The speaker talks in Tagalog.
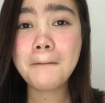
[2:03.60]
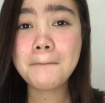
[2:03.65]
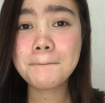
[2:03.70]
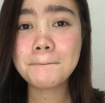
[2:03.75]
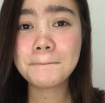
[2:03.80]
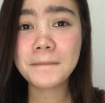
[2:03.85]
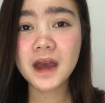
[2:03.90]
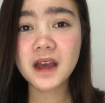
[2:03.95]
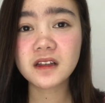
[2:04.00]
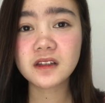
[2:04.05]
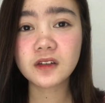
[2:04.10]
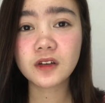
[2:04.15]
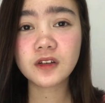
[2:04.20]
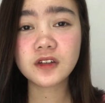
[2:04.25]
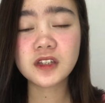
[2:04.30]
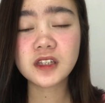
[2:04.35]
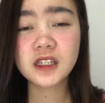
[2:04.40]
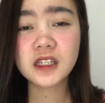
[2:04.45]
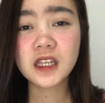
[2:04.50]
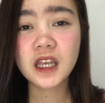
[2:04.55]

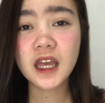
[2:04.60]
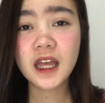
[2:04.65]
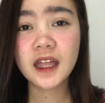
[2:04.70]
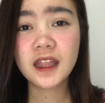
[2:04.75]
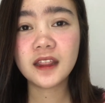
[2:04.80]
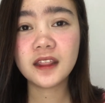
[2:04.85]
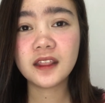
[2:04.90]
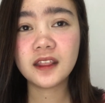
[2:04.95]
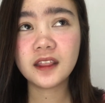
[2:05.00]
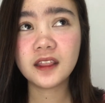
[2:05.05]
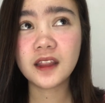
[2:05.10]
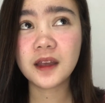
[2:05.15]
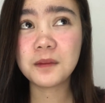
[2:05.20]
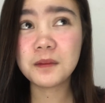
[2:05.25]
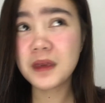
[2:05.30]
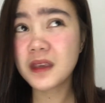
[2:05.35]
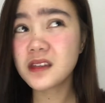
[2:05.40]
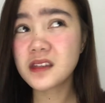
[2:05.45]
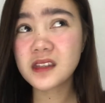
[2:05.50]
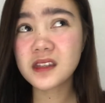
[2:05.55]
pesos na
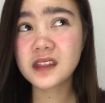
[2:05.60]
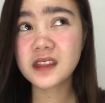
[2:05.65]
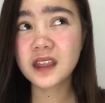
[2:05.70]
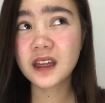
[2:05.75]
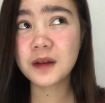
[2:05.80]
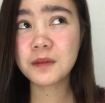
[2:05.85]
mixed